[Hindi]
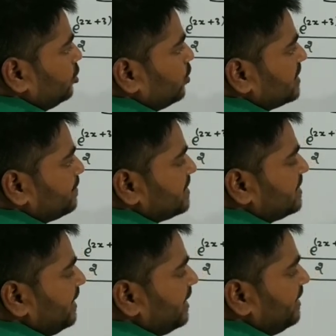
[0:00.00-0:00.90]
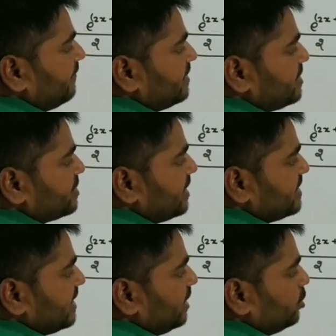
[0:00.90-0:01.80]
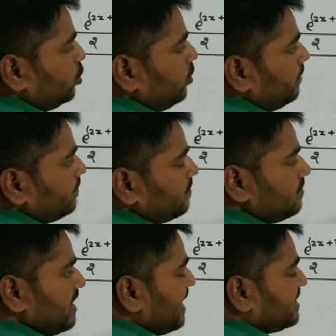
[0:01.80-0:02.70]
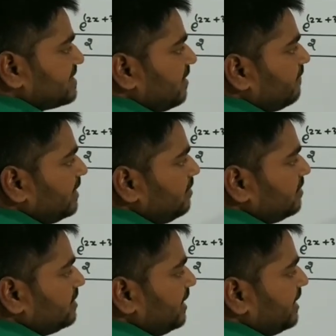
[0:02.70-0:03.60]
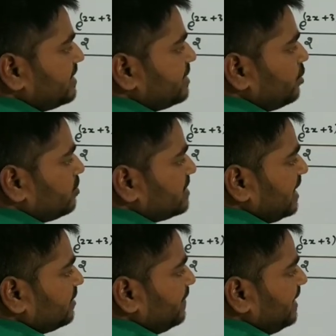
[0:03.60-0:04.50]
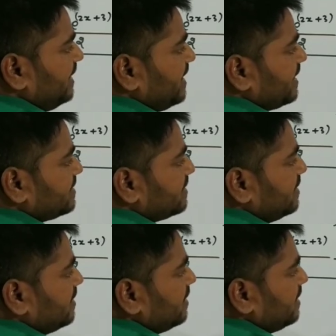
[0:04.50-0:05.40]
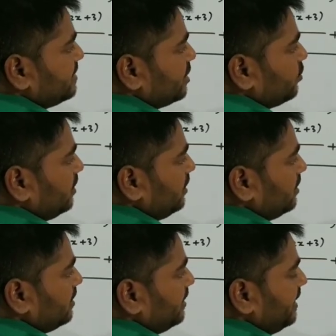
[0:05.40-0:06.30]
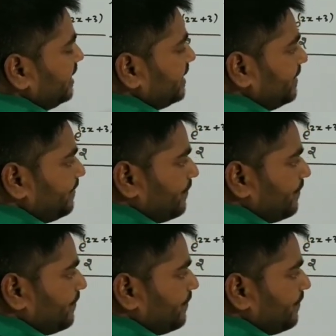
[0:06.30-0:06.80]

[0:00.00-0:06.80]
टू एक्स प्लस थ्री का डिफ्रेंसिएशन आ जाएगा टू एक्स का वन थ्री का जीरो साथ में डी एक्स इज इक्वल डी टी